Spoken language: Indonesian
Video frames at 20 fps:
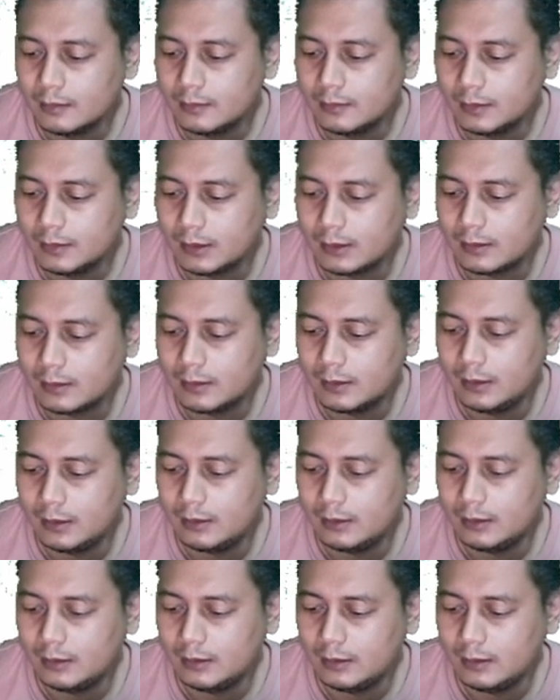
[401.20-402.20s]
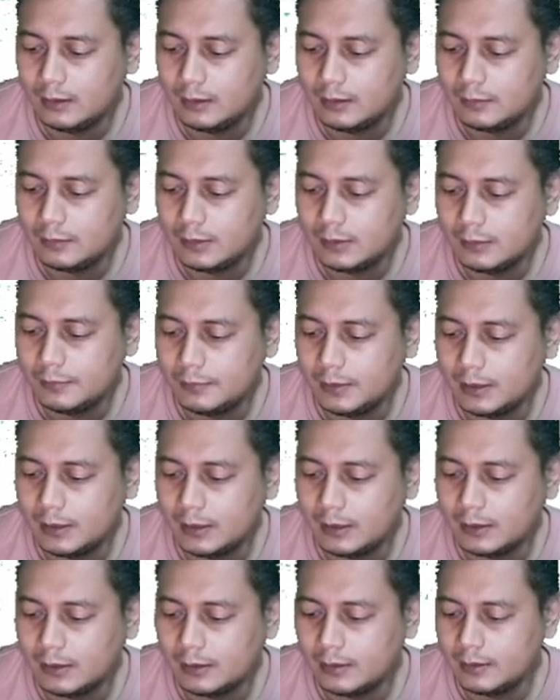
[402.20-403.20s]
karena ini ya udah
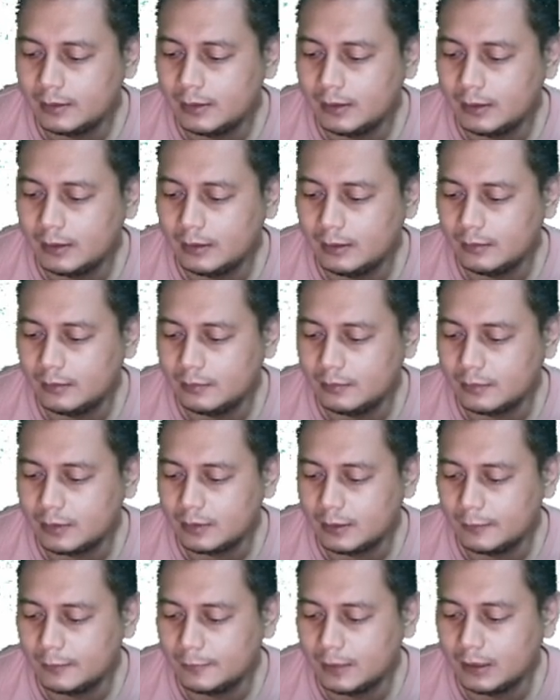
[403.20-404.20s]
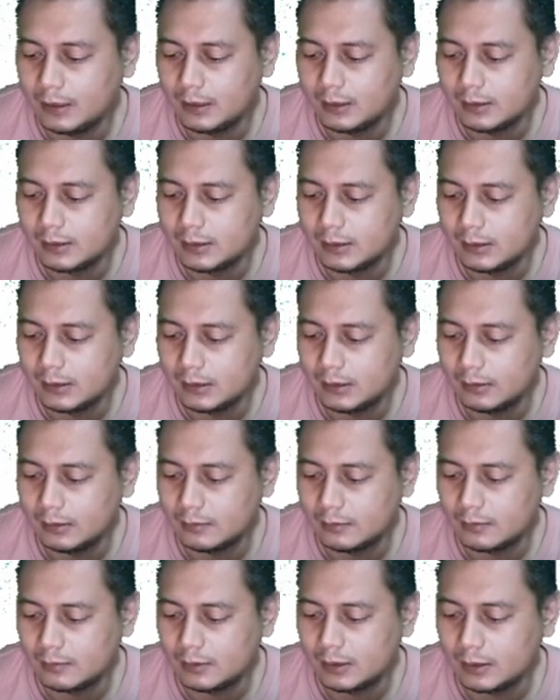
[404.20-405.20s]
biarin aja deh gitu klaim garansinya
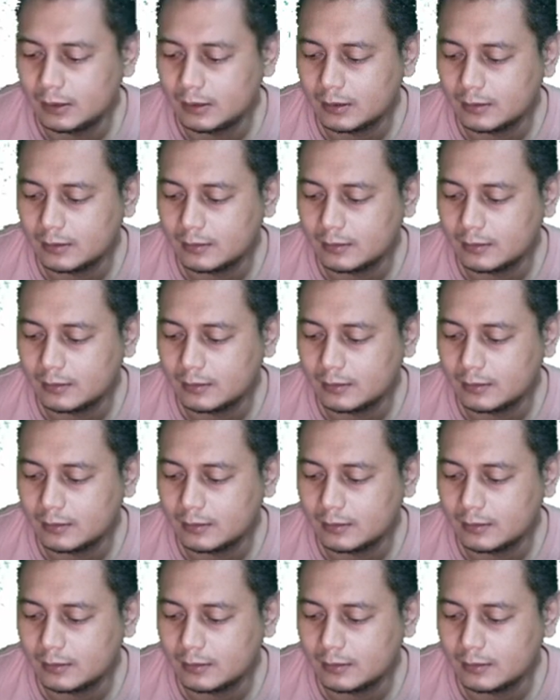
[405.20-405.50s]
ditolak